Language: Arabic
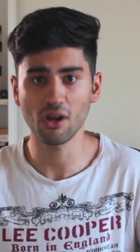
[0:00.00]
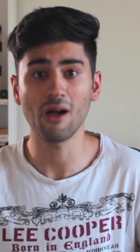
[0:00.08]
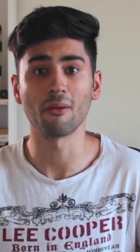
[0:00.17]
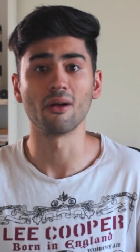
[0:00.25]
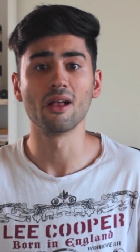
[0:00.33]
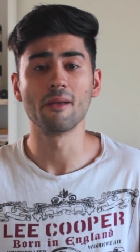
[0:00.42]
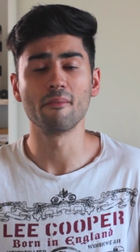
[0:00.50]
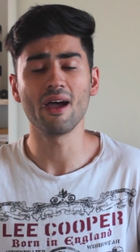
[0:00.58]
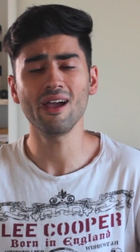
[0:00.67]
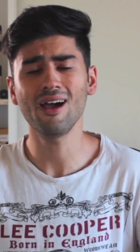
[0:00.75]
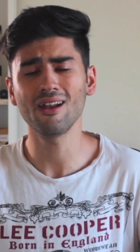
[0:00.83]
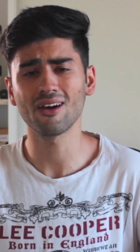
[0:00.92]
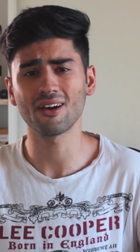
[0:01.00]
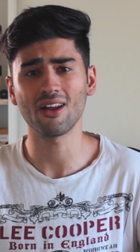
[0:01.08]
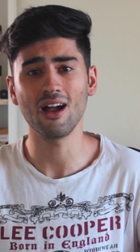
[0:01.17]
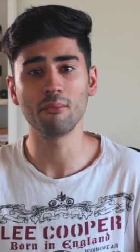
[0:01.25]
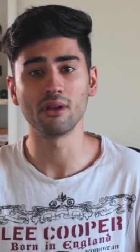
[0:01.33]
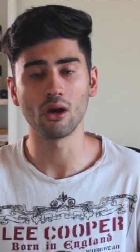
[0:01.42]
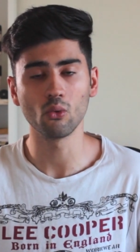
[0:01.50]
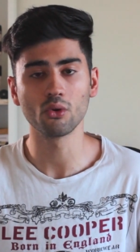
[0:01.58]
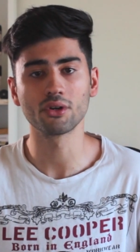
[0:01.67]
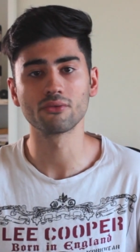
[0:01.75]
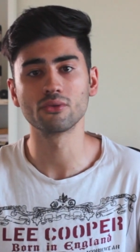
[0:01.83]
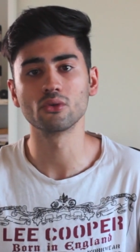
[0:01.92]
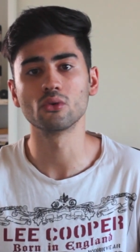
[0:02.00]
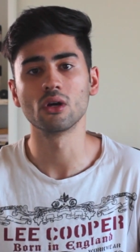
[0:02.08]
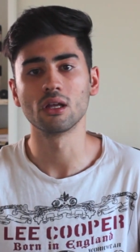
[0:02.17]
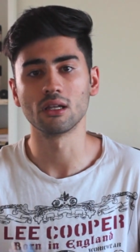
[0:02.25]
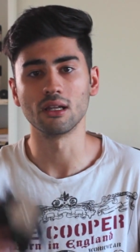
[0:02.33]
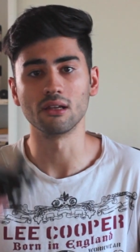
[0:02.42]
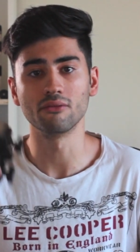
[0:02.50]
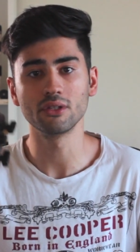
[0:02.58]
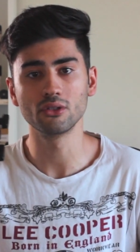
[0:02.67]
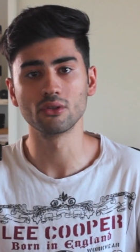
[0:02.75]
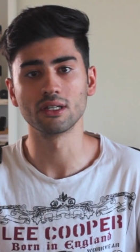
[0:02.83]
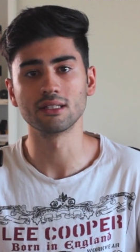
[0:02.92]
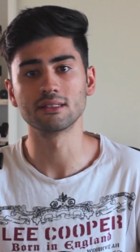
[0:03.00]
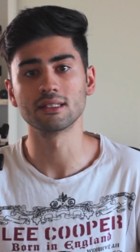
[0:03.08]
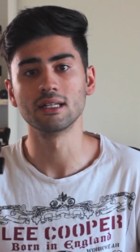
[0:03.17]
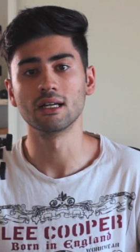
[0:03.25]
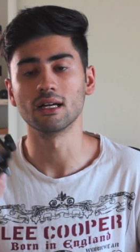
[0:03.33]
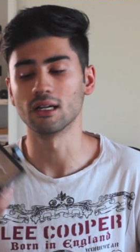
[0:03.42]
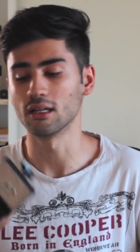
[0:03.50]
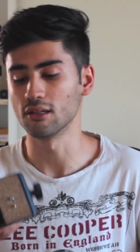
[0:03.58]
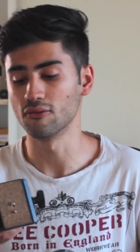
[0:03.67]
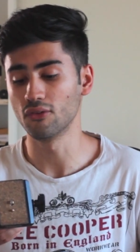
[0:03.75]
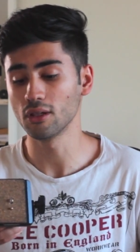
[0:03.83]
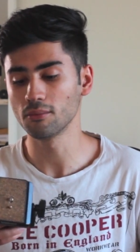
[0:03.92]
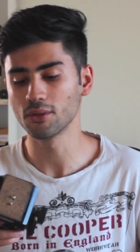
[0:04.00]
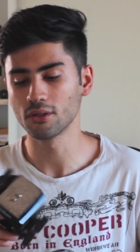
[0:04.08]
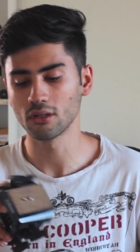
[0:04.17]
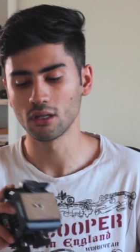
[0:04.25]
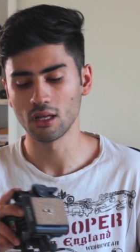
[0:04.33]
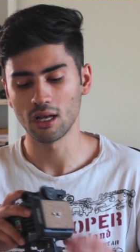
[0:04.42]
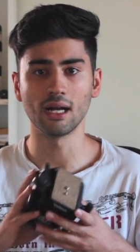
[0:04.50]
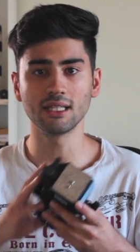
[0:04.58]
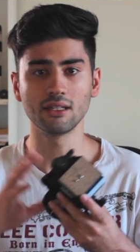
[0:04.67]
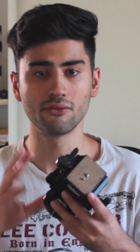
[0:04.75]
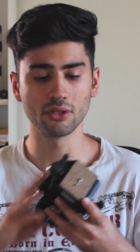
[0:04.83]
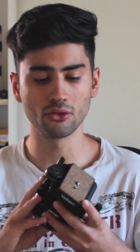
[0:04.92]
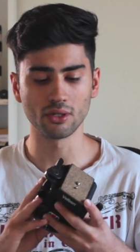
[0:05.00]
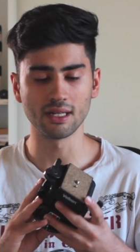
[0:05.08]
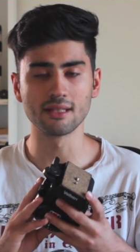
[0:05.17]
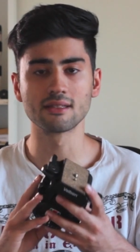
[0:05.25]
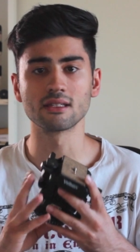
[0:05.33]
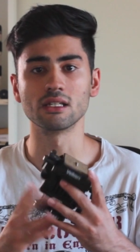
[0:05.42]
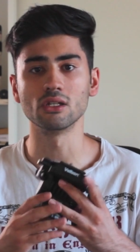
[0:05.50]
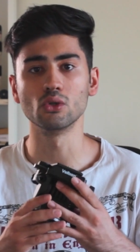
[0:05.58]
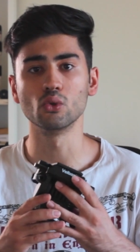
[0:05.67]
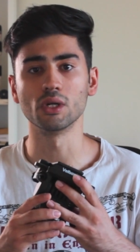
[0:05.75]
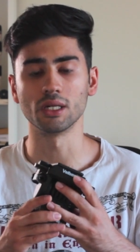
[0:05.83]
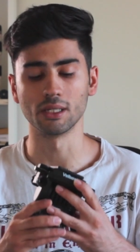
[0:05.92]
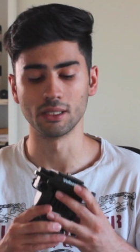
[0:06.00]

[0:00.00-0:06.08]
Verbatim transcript: مرحبا بهاي الحلقة رح أعمل أول ريفيو للفيديو هيد آه، الفيلبن هذا الفيديو هيد اللي هو